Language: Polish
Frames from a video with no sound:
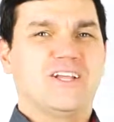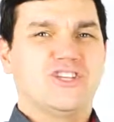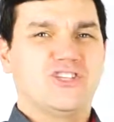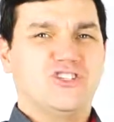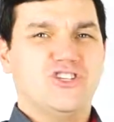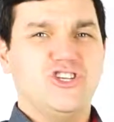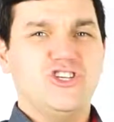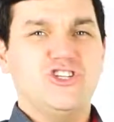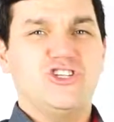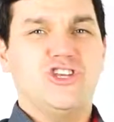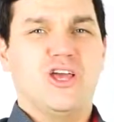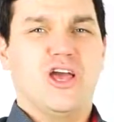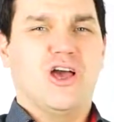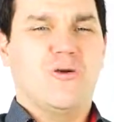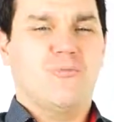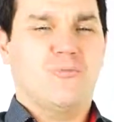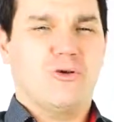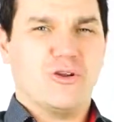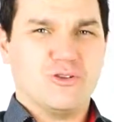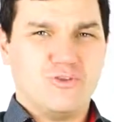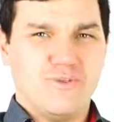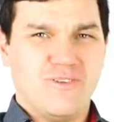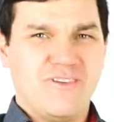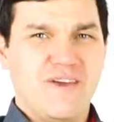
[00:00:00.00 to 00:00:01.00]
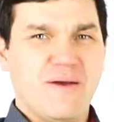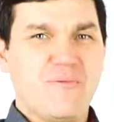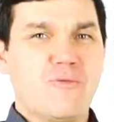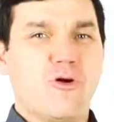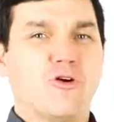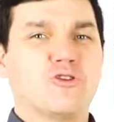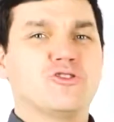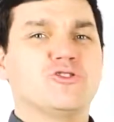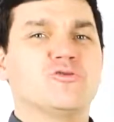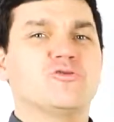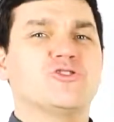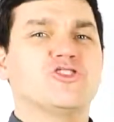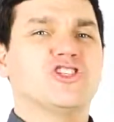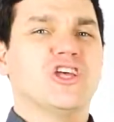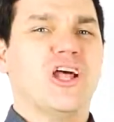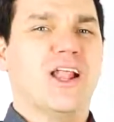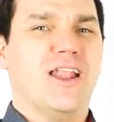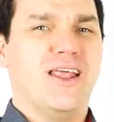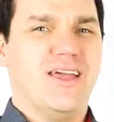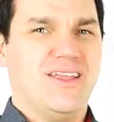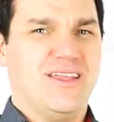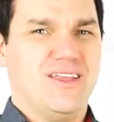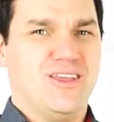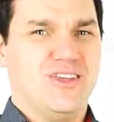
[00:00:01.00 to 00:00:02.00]
Dziś porozmawiamy o czymś
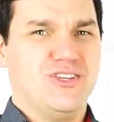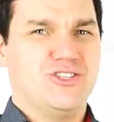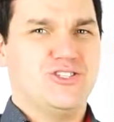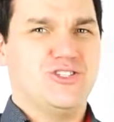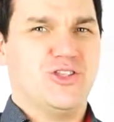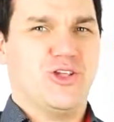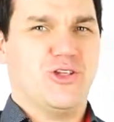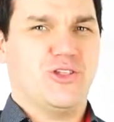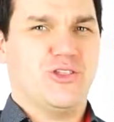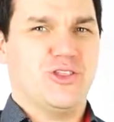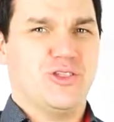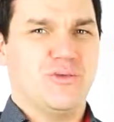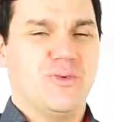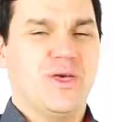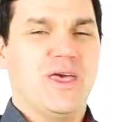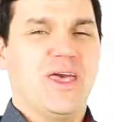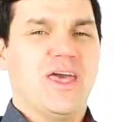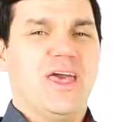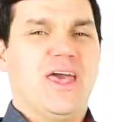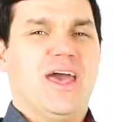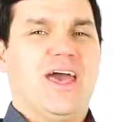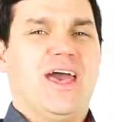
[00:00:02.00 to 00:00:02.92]
szalenie istotnym.